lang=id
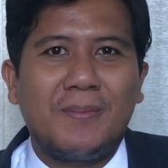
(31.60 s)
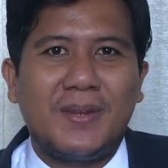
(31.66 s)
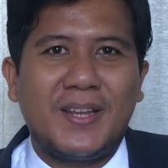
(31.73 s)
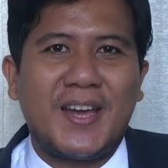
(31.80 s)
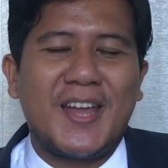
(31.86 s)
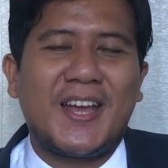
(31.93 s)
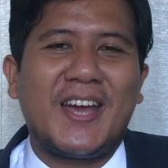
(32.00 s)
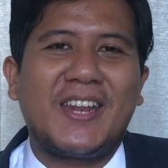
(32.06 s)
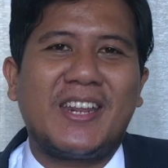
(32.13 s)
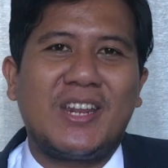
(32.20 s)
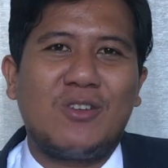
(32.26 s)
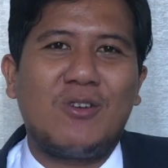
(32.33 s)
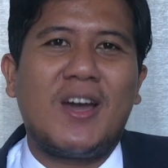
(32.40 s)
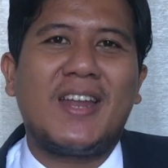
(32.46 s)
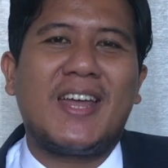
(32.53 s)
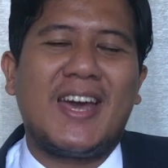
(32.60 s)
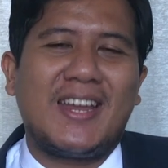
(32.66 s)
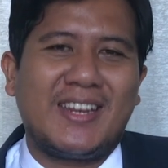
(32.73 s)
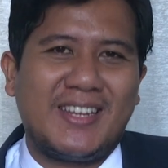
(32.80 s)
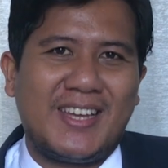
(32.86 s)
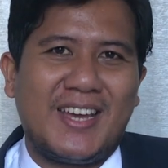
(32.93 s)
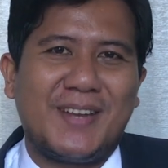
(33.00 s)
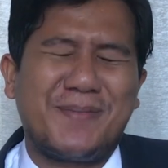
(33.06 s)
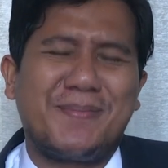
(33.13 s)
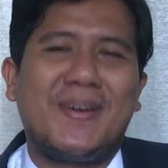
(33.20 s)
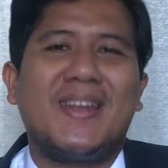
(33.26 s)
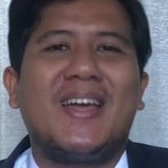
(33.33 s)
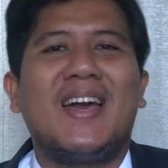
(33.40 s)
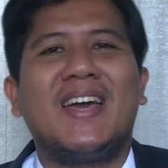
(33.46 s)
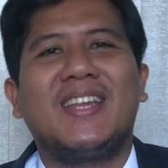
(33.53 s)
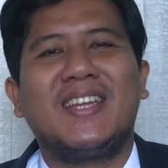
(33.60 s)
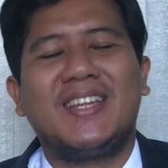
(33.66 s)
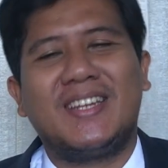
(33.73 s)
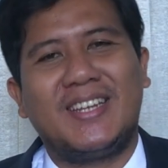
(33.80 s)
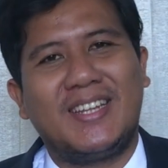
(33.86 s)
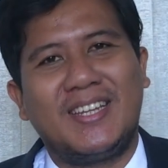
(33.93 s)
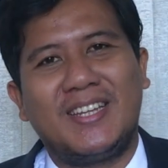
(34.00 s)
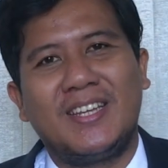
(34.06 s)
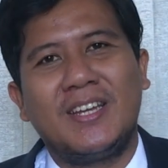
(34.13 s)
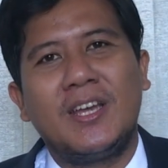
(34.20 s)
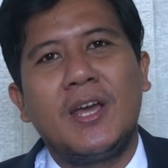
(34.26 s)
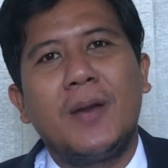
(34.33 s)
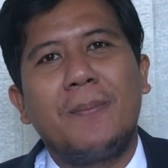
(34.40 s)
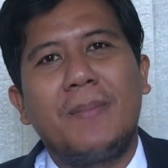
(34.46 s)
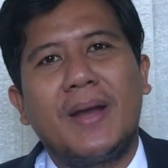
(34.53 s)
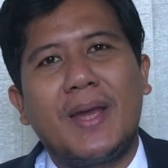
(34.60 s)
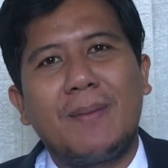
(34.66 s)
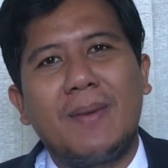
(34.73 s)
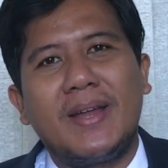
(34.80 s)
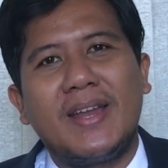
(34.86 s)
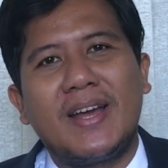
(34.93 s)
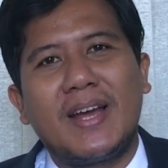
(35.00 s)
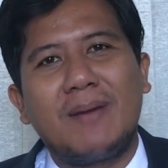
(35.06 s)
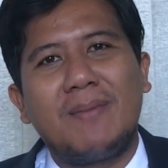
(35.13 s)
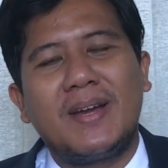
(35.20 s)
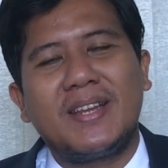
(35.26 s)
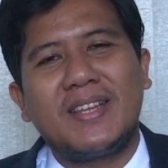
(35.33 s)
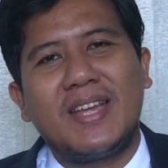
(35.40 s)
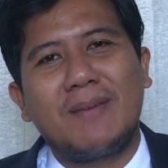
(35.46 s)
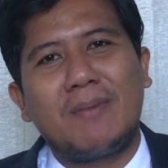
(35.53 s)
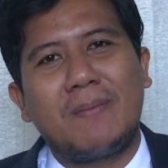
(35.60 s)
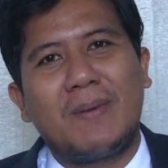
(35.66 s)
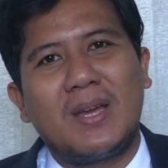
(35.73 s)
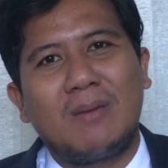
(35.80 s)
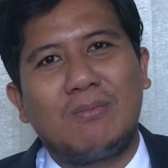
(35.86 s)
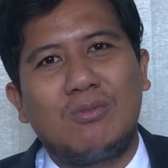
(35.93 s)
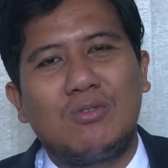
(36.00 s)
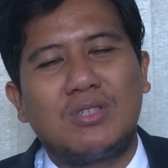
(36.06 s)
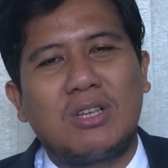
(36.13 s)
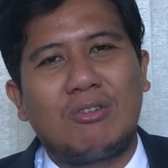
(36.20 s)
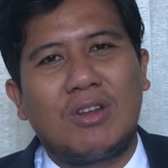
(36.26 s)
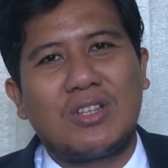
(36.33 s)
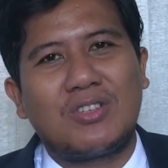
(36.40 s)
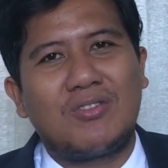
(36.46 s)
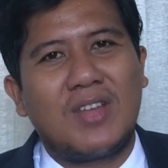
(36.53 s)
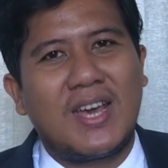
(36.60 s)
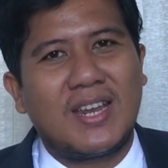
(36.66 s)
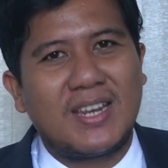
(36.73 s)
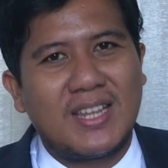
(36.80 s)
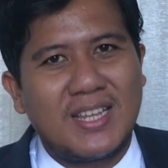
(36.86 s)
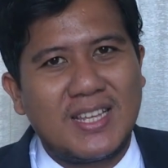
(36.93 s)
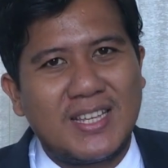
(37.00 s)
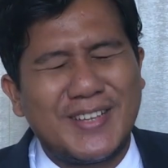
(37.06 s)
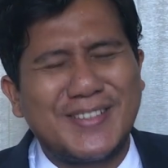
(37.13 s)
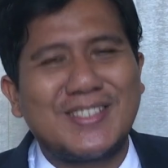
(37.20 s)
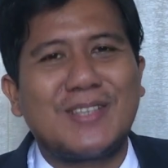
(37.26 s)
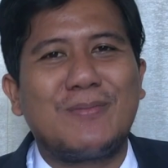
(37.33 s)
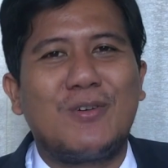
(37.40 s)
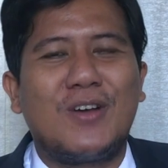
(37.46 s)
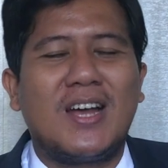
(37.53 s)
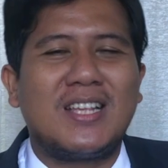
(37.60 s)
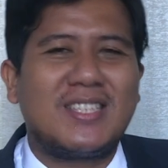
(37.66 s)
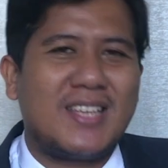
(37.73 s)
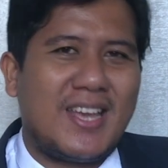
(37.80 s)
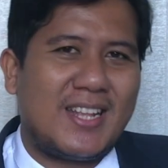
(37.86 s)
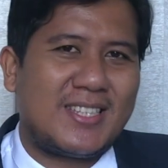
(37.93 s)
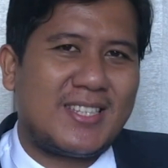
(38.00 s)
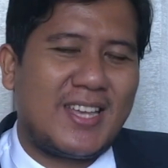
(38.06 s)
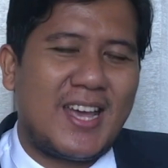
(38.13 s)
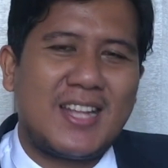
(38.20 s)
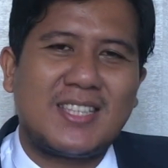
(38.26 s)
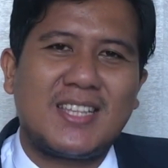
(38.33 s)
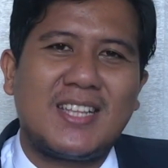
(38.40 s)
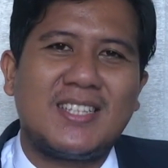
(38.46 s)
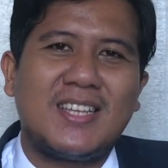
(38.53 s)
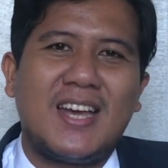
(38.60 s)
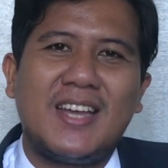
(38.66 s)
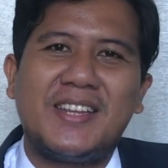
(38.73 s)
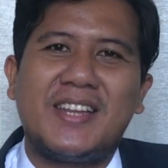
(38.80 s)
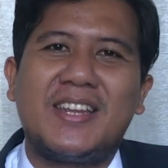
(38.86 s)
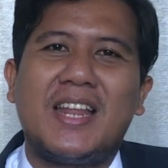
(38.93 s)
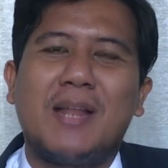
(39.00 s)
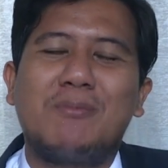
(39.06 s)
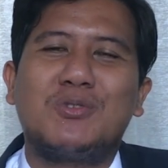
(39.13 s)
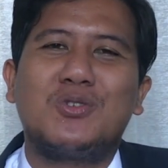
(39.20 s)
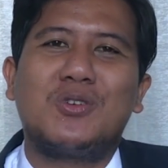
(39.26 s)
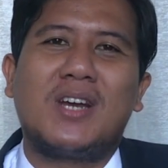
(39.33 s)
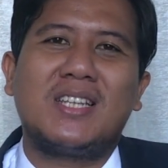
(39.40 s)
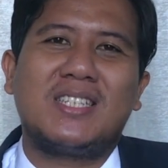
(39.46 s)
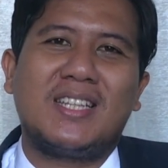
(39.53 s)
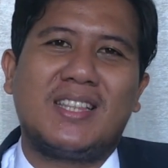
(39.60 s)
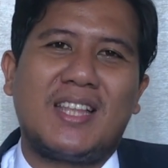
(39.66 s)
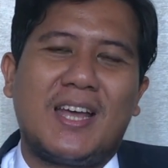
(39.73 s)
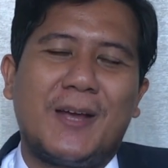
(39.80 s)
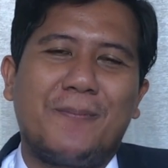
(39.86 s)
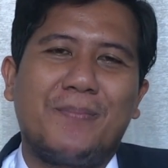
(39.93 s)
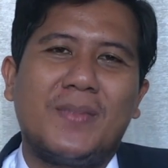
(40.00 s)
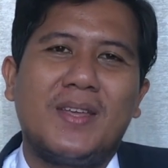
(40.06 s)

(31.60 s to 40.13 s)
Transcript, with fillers: mendengarkan renungan harian pada hari ini. Bagaimana kabarnya Bapak Ibu saudara-saudari? Semoga sehat-sehat saja dan dalam sukacita.